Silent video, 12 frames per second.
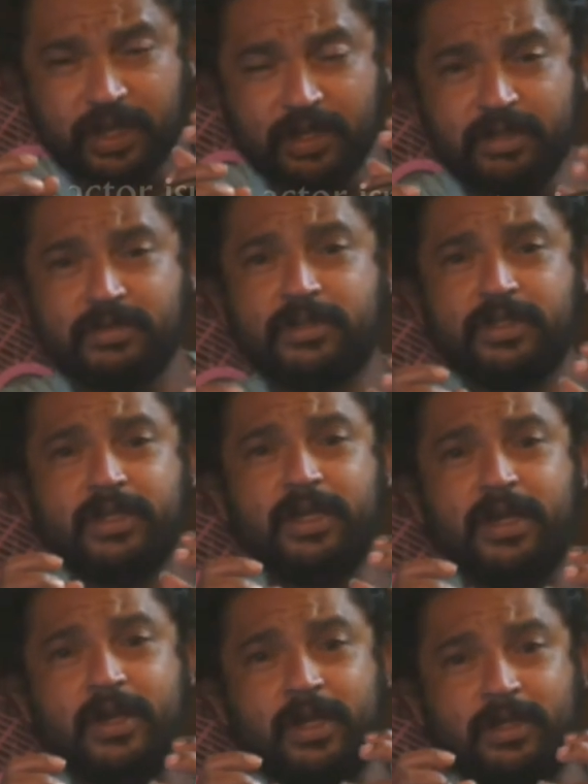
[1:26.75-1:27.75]
எது வந்து
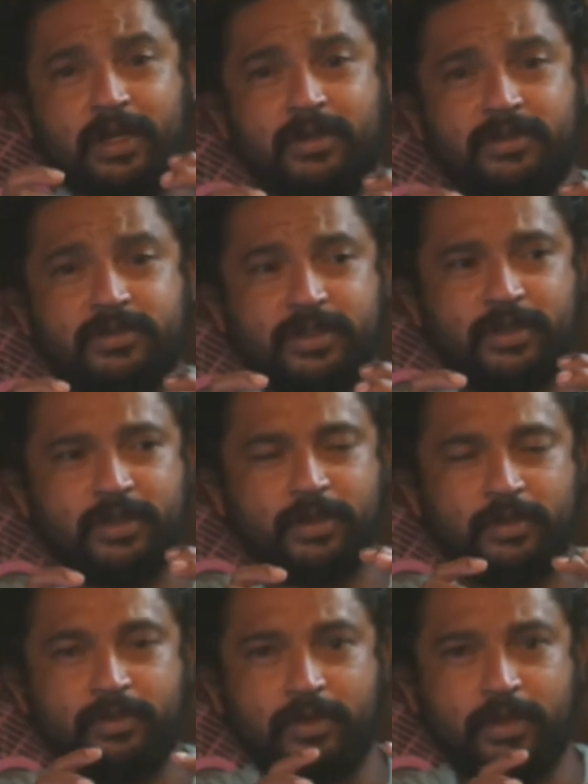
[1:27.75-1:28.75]
தனுஷ் வந்து
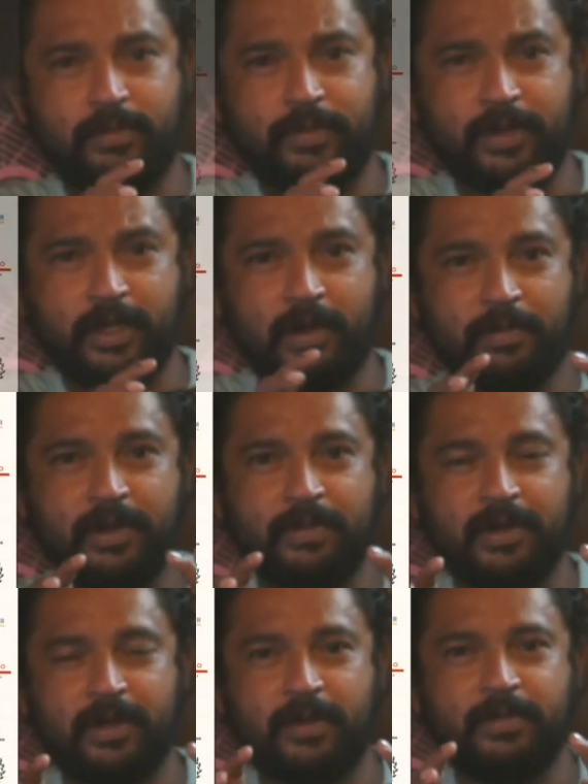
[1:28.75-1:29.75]
இப்படி அப்படி
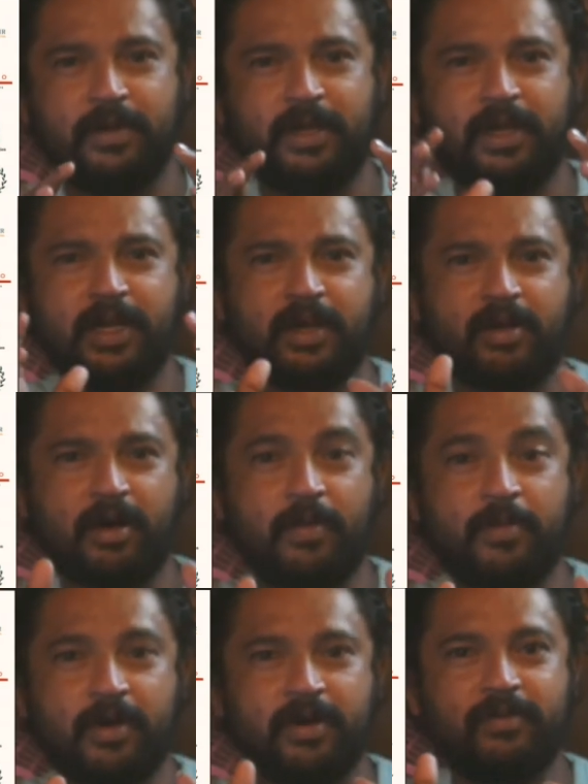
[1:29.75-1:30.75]
இல்லாமல் எல்லாம்
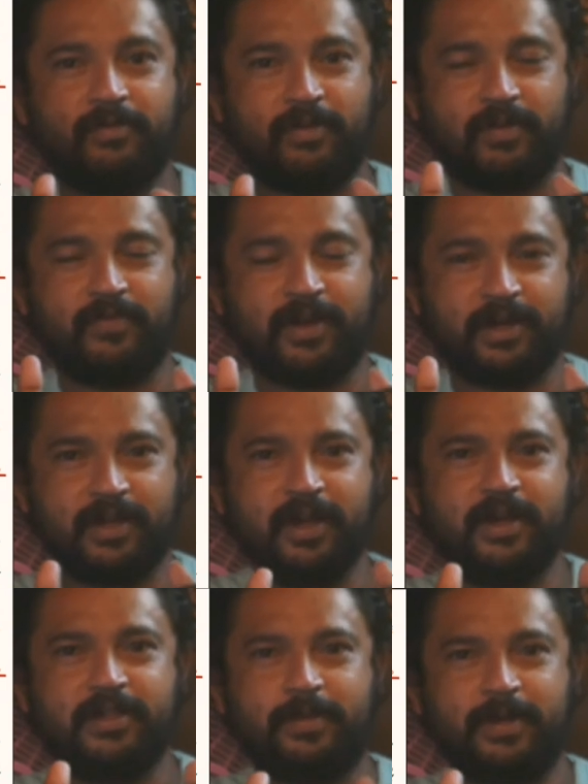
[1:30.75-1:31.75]
காமனாக
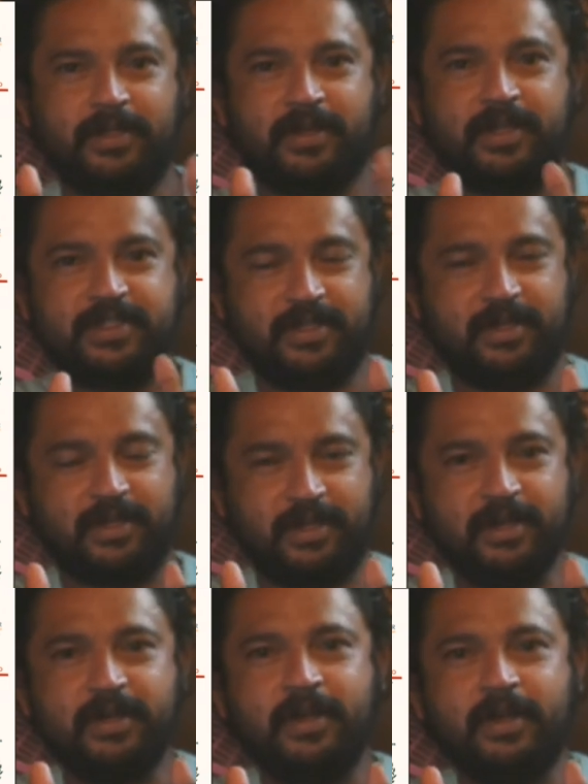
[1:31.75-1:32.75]
பர்ஃபெக்டாக இந்த படத்தை நடிச்சிருக்காங்க
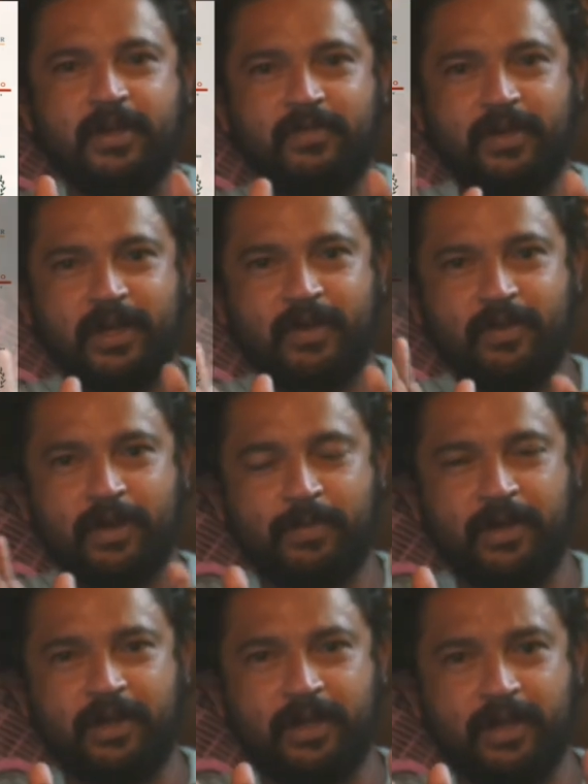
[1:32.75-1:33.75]
வேறு லெவலில்
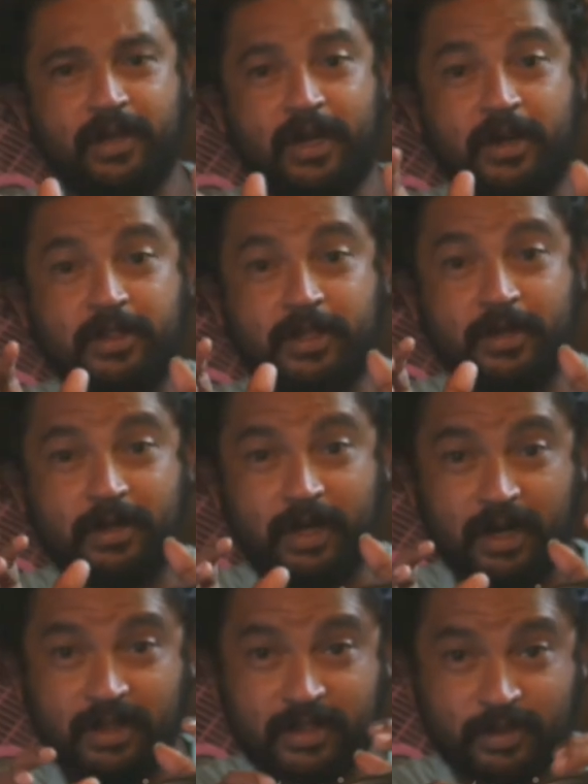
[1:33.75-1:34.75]
பண்ணியிருக்காரு அடுத்த
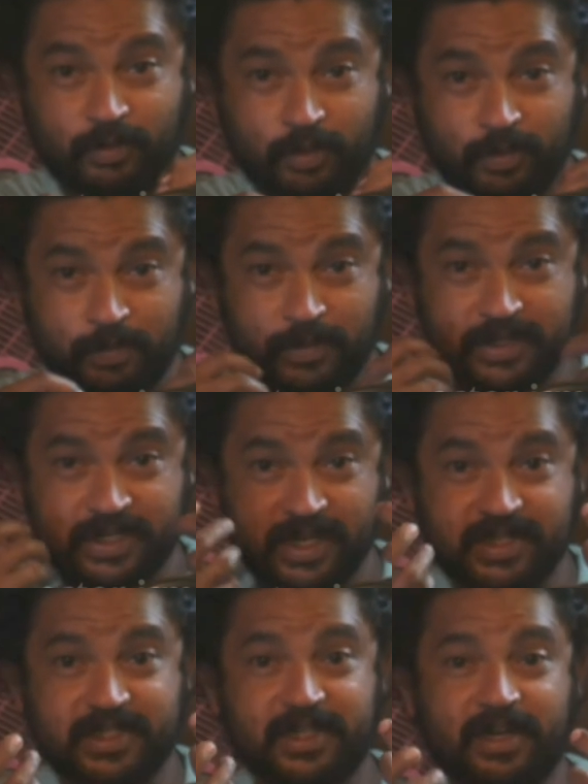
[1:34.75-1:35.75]
அடுத்த ஒரு
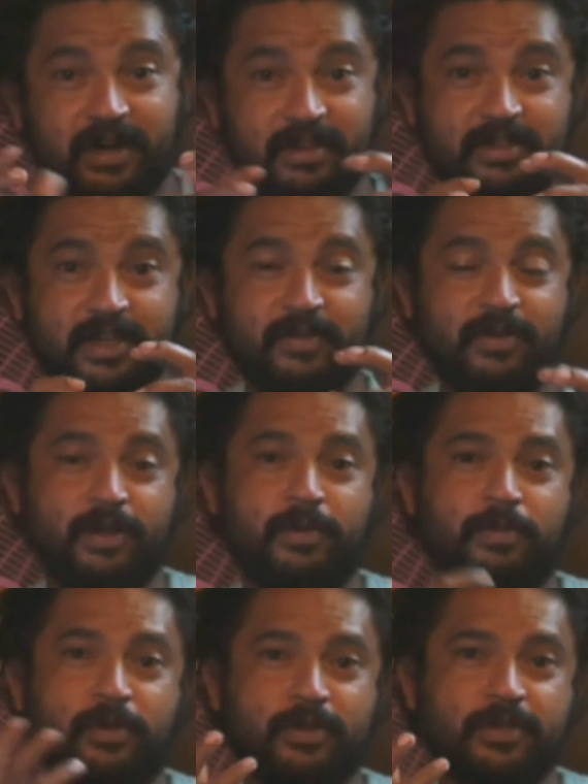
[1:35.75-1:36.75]
ஸ்டேஜுக்கு அடுத்த
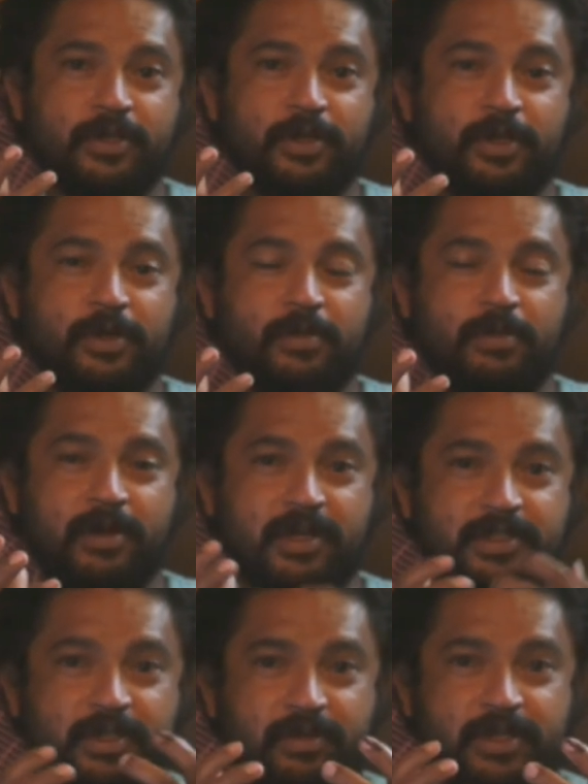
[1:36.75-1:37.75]
லெவலுக்கு போகிறதுக்கு
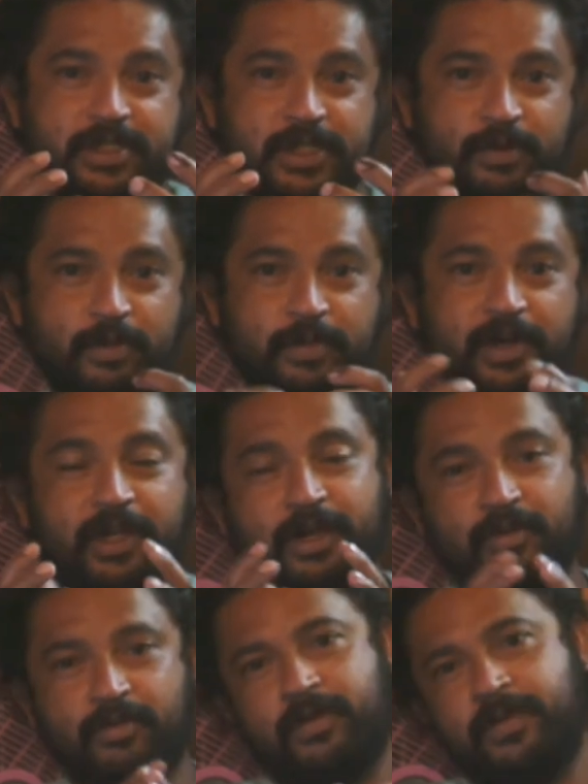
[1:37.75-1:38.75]
மாரி சௌராஜுக்கு ஒரு
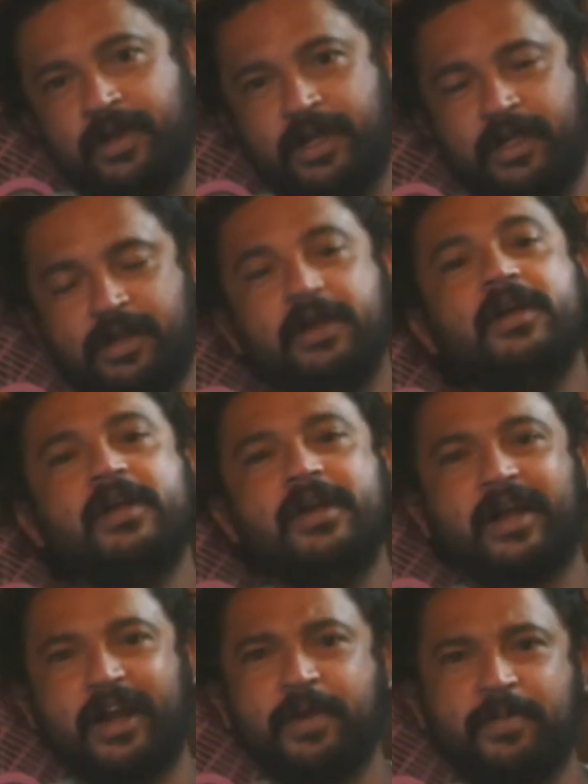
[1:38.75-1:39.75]
படியாக இருக்கும் அப்படின்னு நினைக்கிறேன்
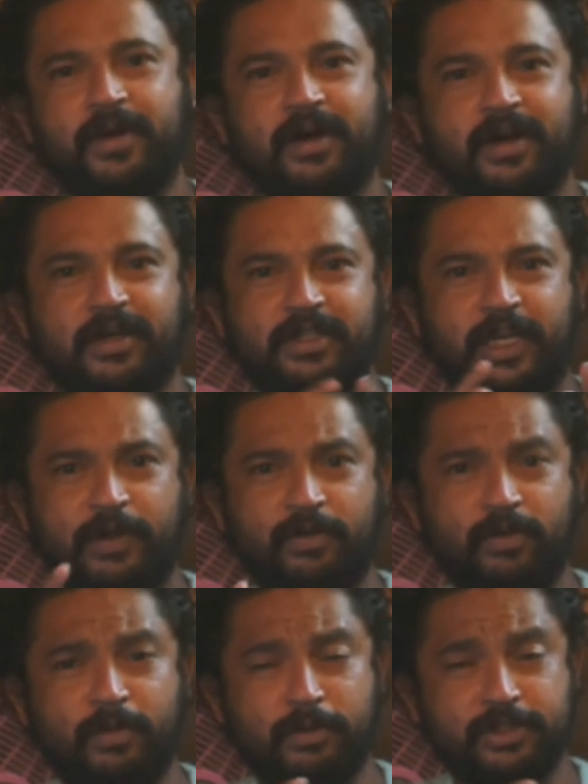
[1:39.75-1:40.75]
கண்டிப்பாக இந்த
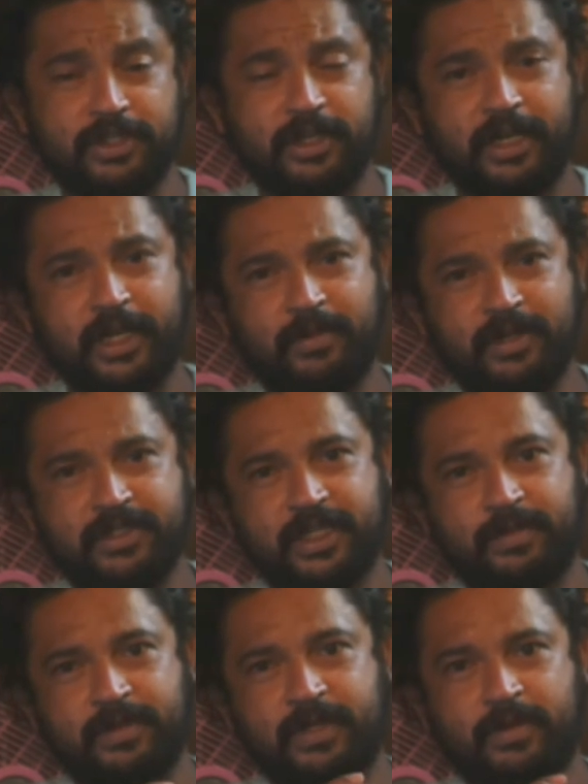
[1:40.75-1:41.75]
ரிவ்யூ உங்களுக்கு பிடிச்சினா லைக் பண்ணுங்கள்
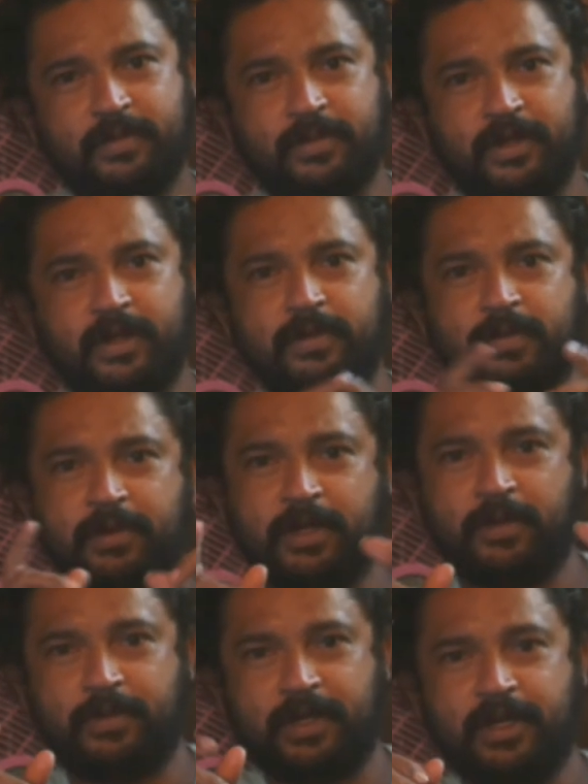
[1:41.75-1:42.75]
ஷேர் பண்ணி கமெண்ட் பண்ணுங்கள் வில்
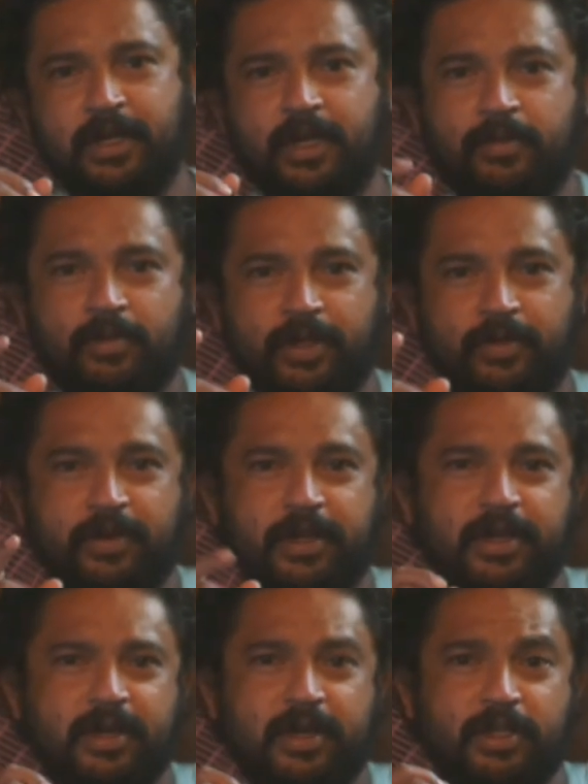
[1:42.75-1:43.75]
பண்ணி பண்ணுங்கள் எல்லா போலும்
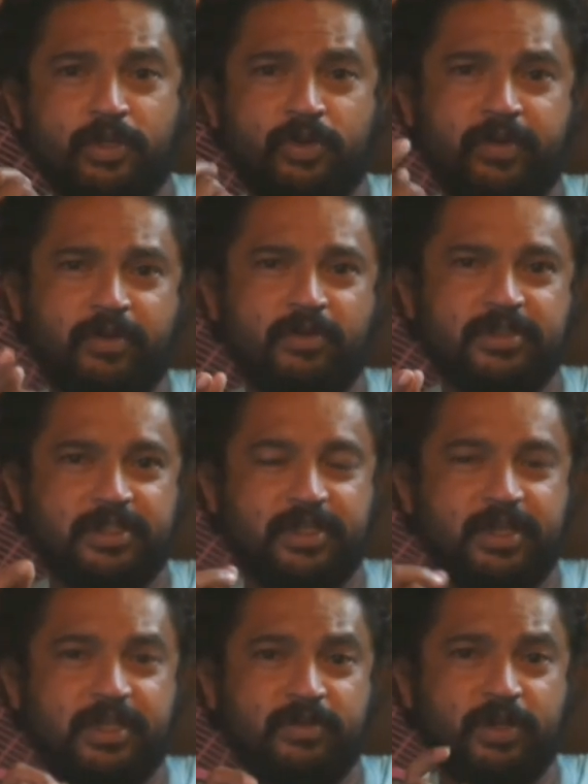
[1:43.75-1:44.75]
இருக்கு நான் அடுத்த ரிவ்யூவில் உங்களுக்கு
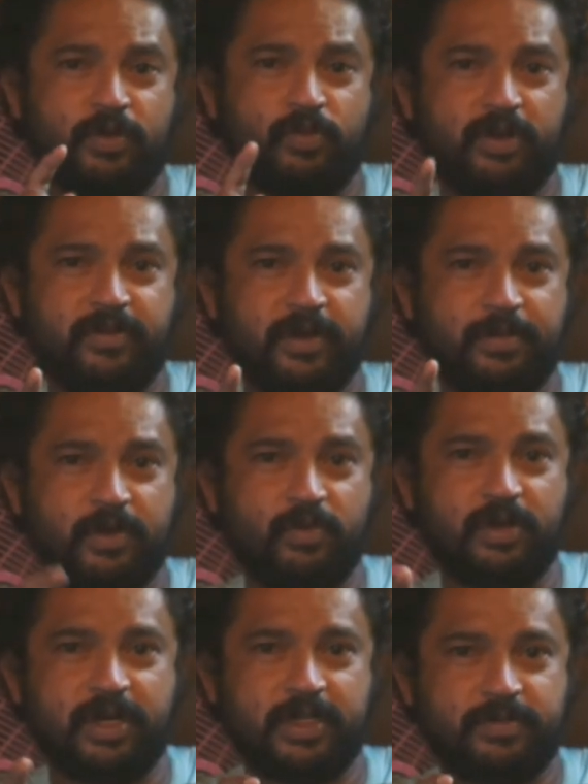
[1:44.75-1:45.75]
சந்திக்கிறேன் அது வரைக்கும் கூட விடைபெறும்
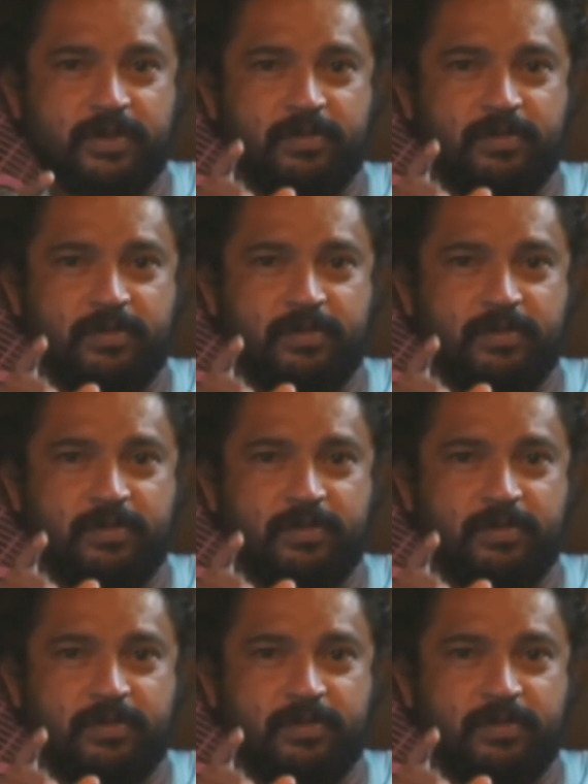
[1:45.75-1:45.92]
உங்களை ஆக்டிஸ்